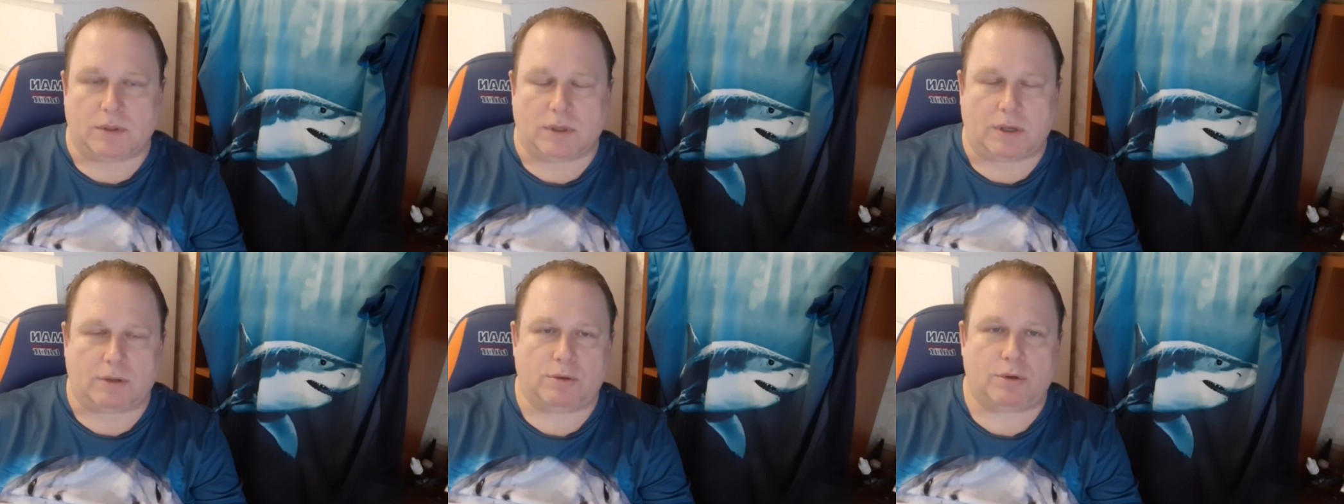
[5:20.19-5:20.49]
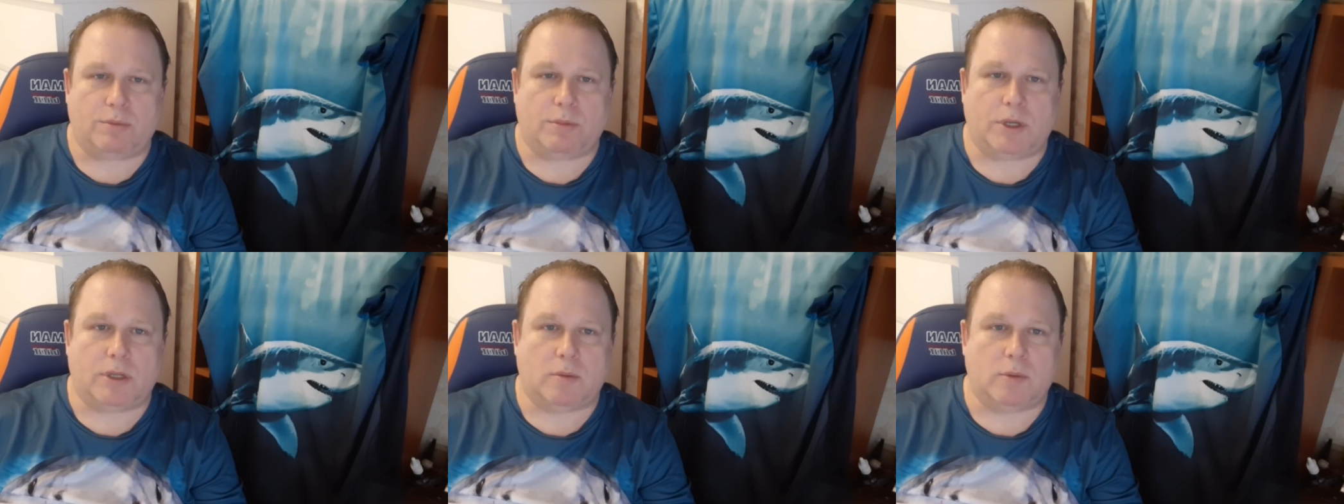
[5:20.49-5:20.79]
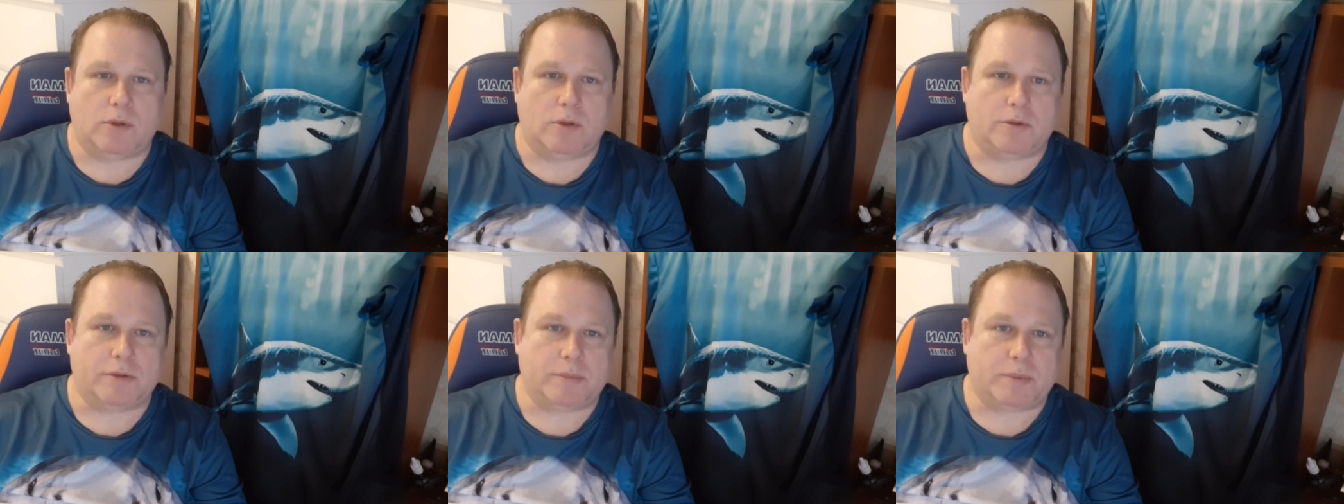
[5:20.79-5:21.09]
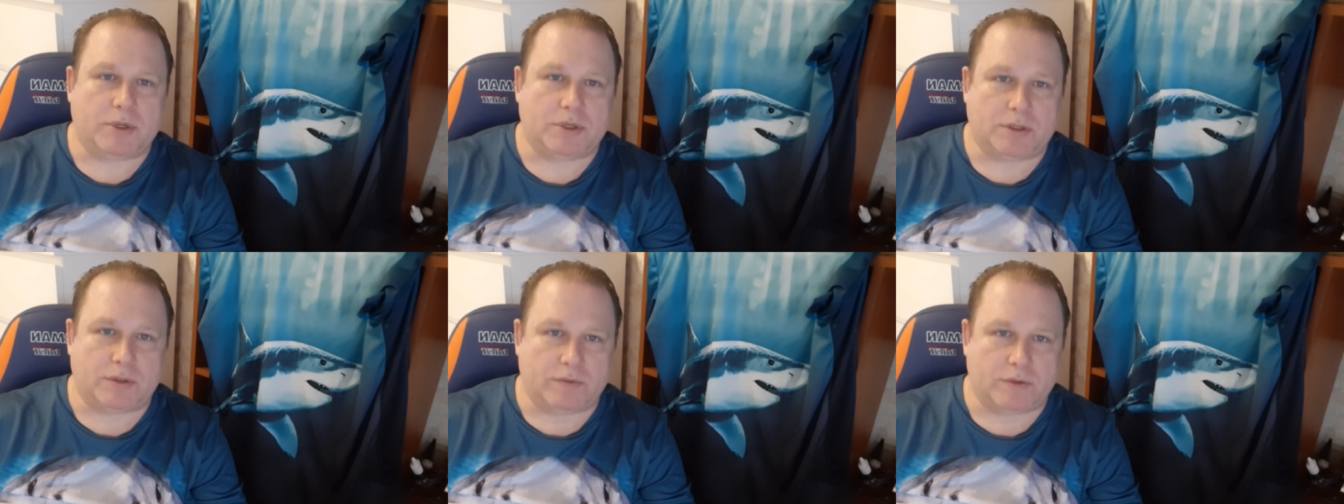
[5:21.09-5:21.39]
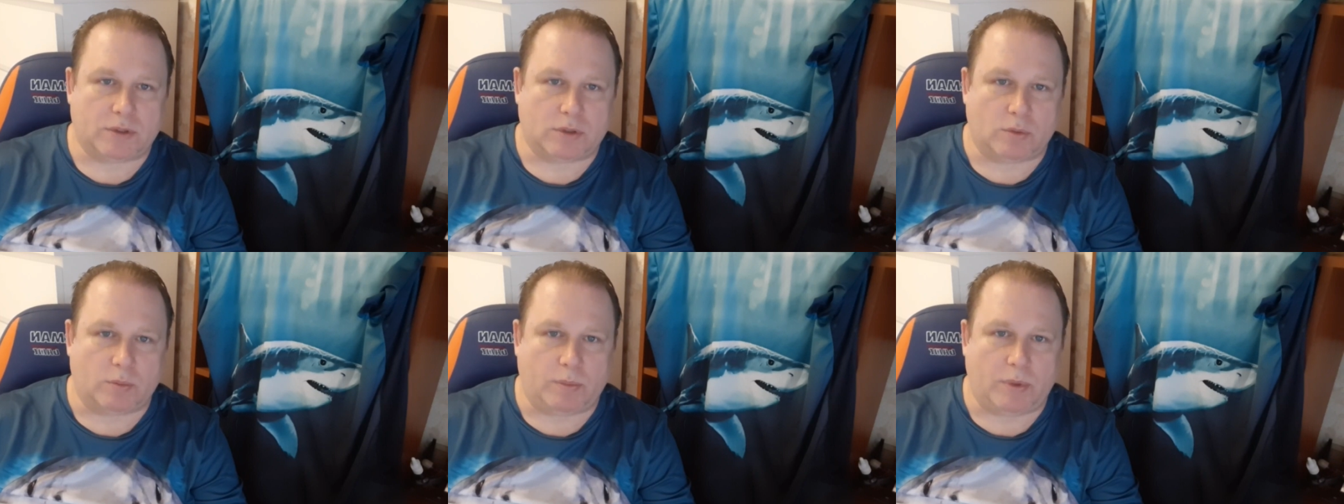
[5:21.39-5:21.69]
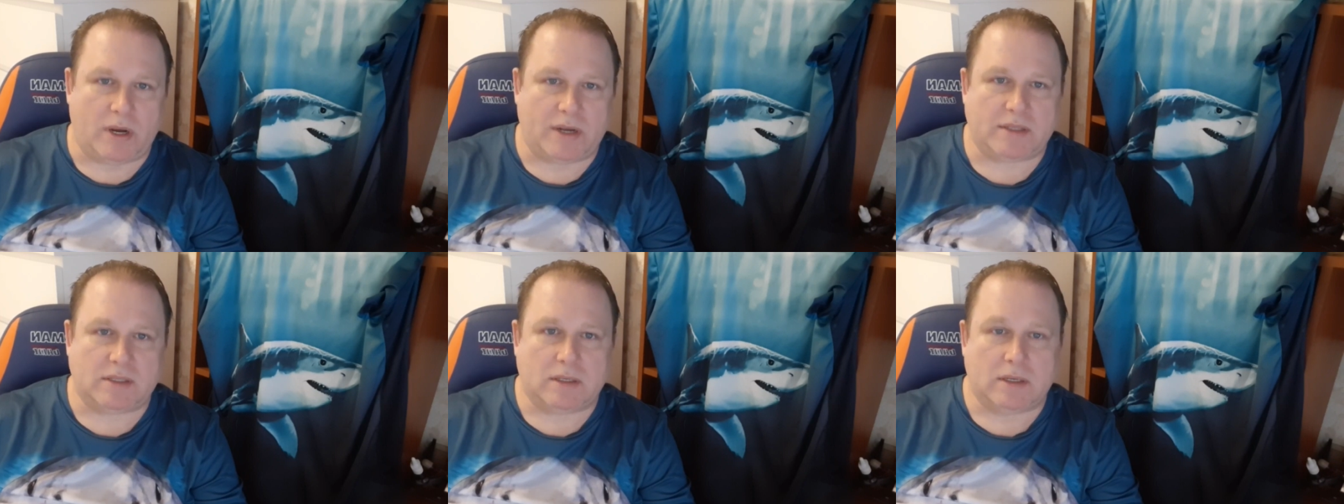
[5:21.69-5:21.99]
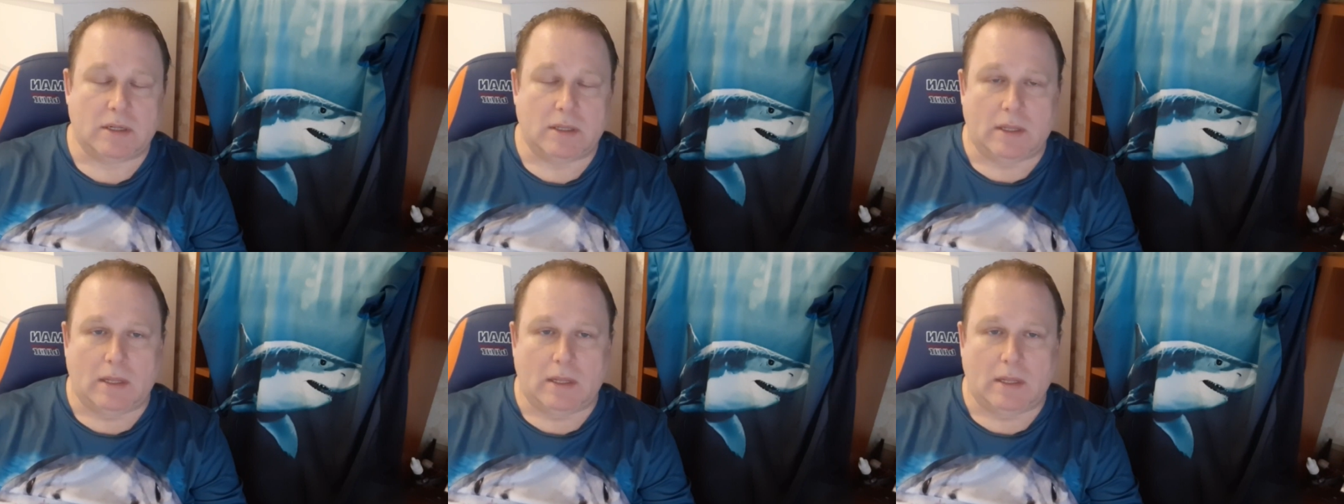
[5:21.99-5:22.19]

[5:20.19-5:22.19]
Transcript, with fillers: на котором надо было успешно выступать.